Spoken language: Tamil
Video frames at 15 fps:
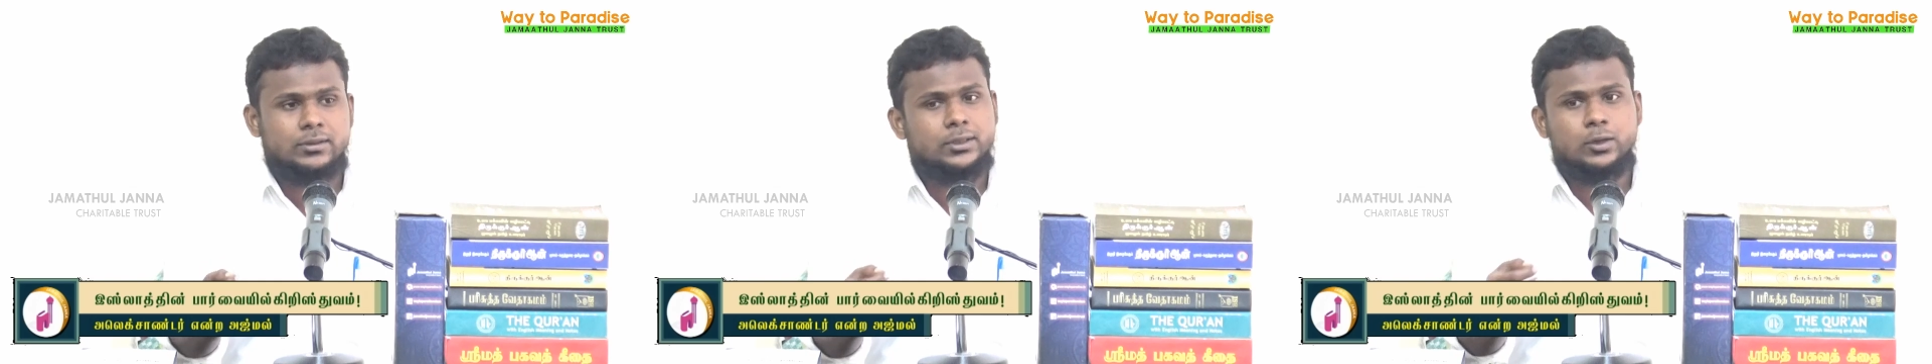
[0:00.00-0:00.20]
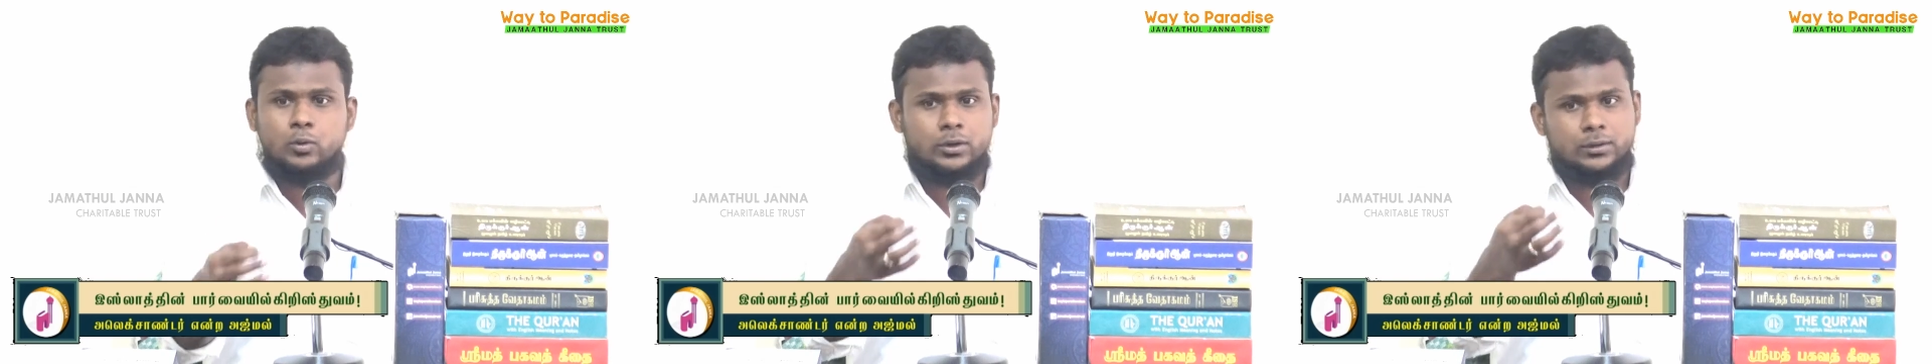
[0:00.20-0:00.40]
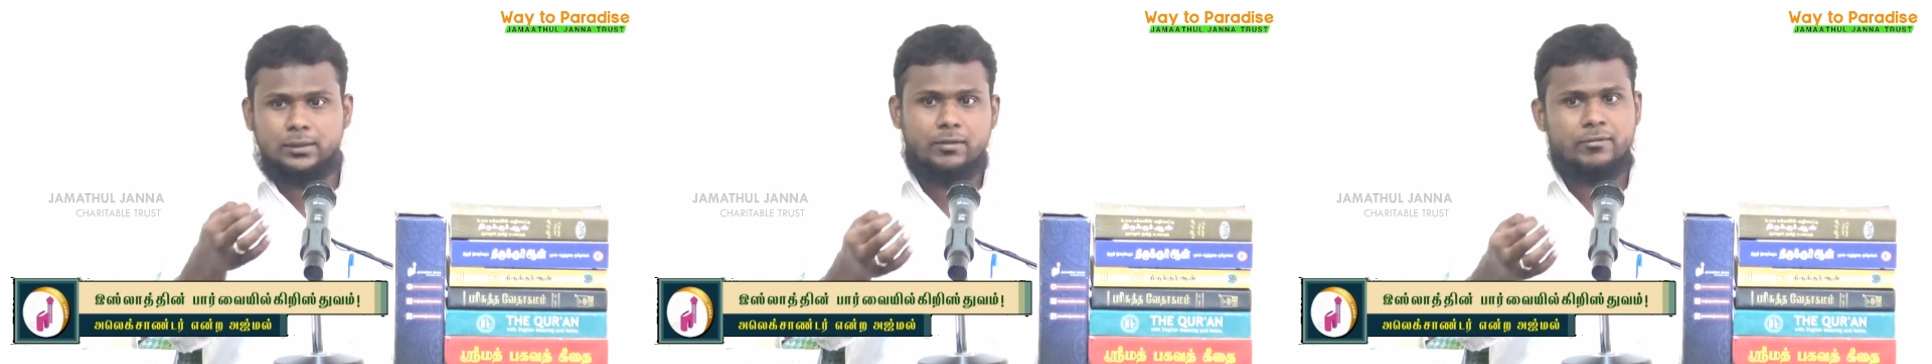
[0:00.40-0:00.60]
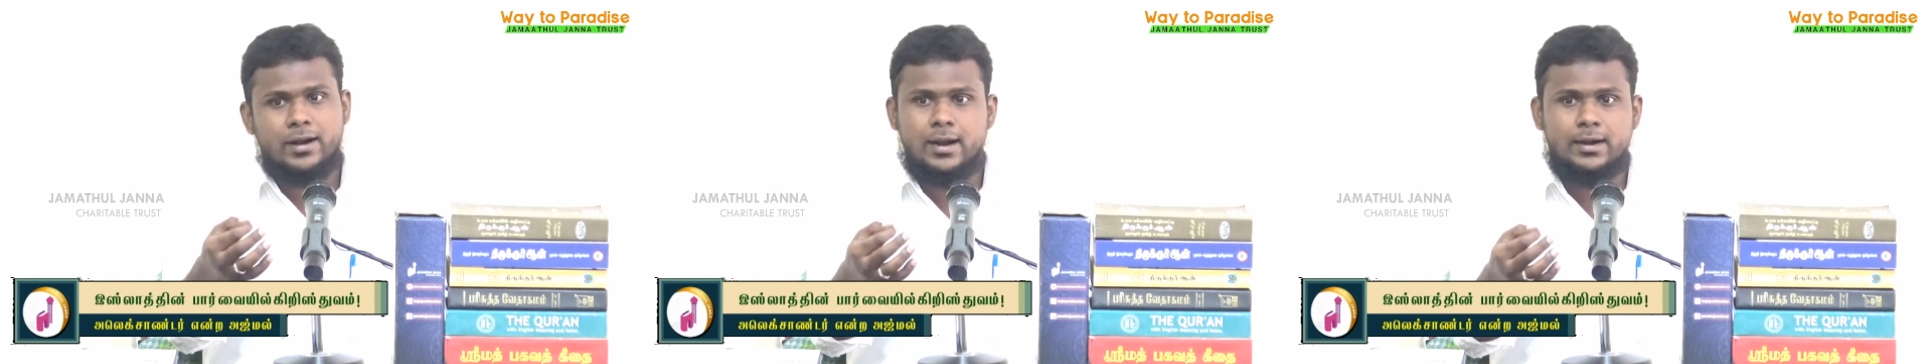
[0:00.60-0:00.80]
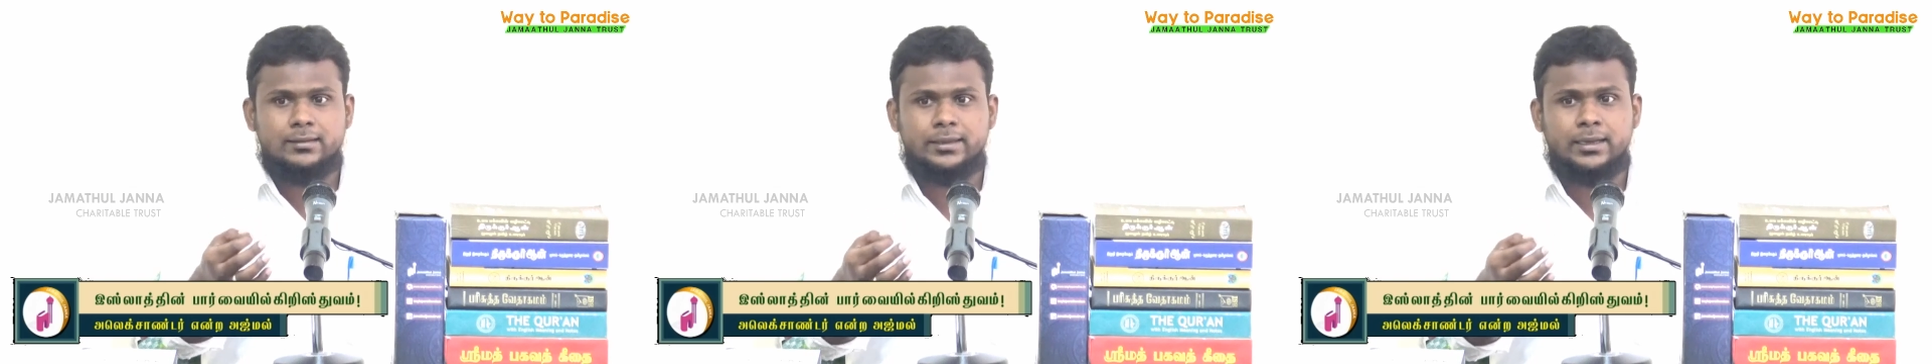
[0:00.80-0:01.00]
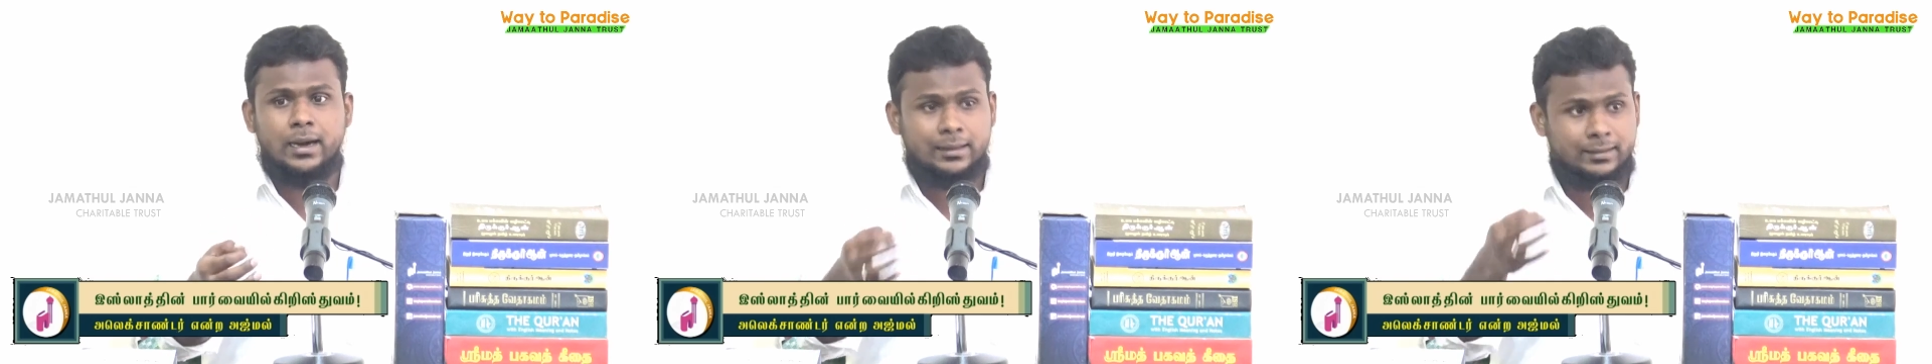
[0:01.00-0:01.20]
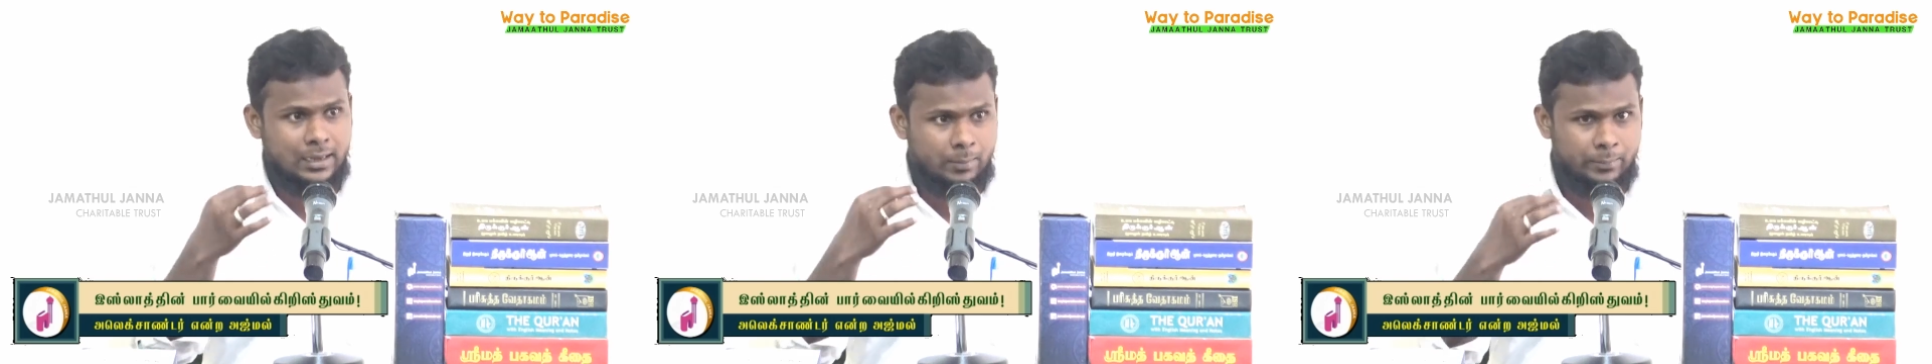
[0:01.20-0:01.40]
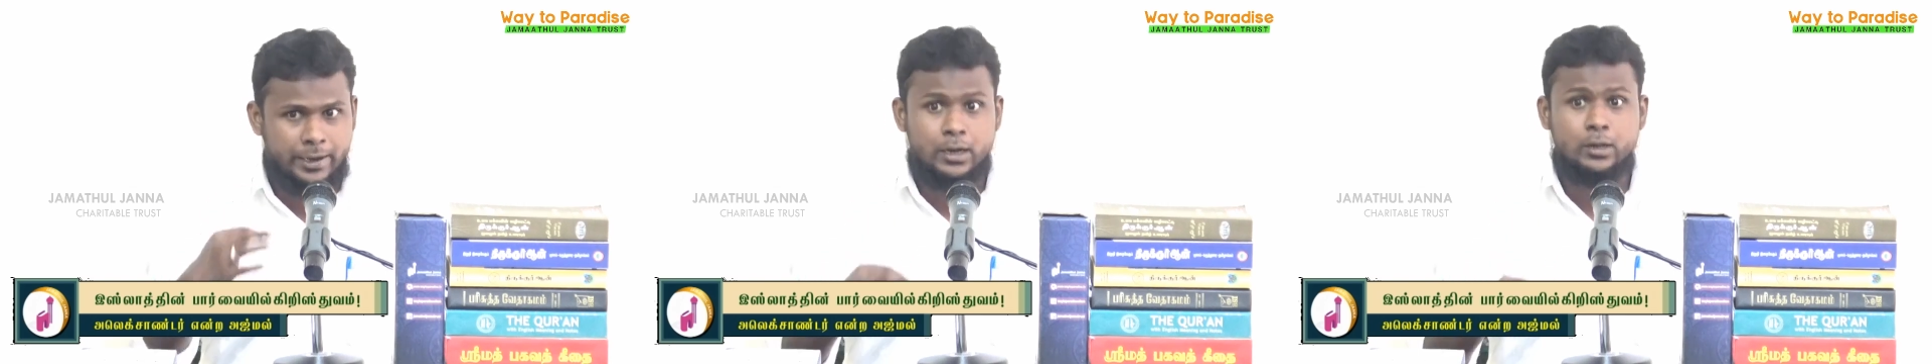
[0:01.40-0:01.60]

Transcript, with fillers: வந்து ஒரு தவறான செயல் அதை நாம்